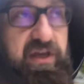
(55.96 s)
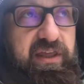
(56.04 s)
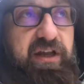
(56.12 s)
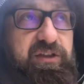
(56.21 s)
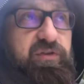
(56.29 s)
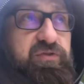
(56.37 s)

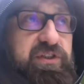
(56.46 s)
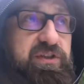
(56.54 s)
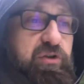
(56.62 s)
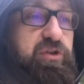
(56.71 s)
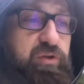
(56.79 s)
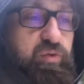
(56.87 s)
jak to
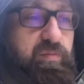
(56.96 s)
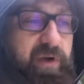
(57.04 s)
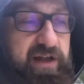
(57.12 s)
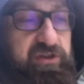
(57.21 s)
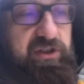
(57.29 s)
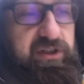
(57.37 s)
wszystko się
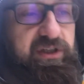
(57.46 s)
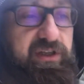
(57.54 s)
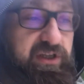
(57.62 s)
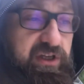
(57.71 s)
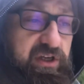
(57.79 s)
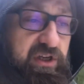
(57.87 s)
tłumaczy,
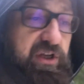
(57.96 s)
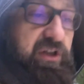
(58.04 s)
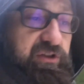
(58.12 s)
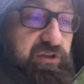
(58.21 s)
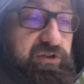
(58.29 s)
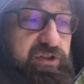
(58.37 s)

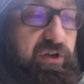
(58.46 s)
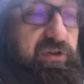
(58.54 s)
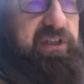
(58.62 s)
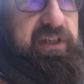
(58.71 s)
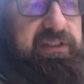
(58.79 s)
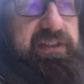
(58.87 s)
to, że
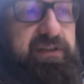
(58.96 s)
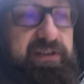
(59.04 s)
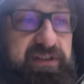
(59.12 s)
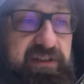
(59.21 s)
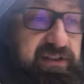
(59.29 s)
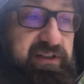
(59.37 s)
on jest,
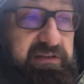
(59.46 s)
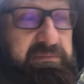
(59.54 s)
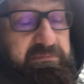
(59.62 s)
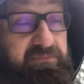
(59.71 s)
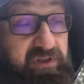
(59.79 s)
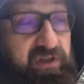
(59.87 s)
y,
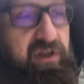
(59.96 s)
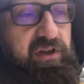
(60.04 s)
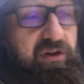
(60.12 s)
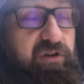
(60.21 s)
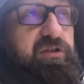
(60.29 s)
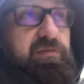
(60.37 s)

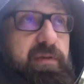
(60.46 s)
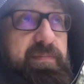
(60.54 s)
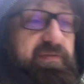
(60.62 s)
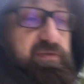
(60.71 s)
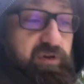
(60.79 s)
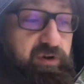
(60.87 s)
o czym na
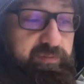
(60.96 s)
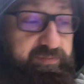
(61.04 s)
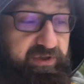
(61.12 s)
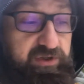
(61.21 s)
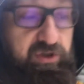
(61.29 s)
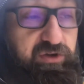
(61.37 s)
pewno
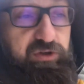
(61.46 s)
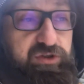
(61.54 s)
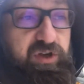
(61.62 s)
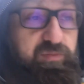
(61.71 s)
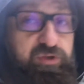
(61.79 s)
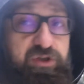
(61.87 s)
pierwszy
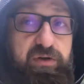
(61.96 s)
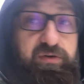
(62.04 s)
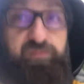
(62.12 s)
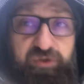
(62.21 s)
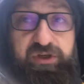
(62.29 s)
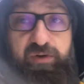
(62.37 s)
kościół musiał,
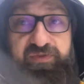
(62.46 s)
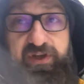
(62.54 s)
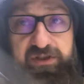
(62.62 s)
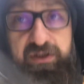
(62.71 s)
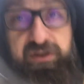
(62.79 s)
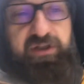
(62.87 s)
musiał
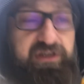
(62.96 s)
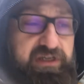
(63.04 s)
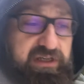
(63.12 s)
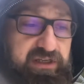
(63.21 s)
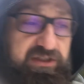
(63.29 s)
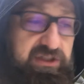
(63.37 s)
wiedzieć,
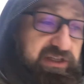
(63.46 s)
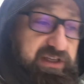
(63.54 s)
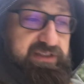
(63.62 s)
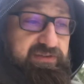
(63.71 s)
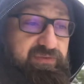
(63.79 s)
że jest